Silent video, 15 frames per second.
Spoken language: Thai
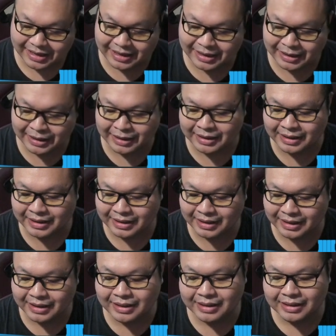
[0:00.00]
อืม
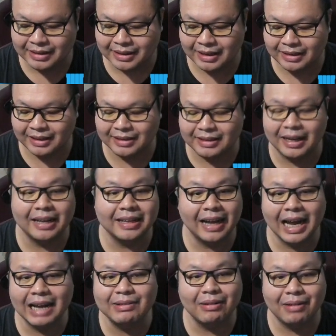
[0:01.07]
คือติดใจจะ
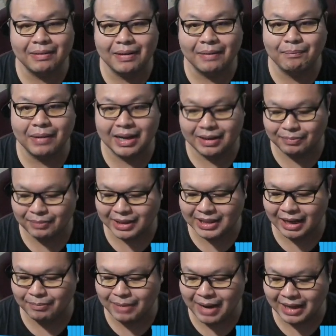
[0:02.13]
ให้แบบว่ามาเปิดมา
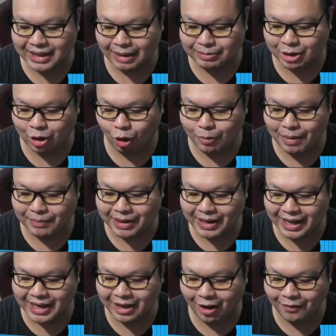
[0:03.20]
เติมแพ็คเติบโตแบบนี้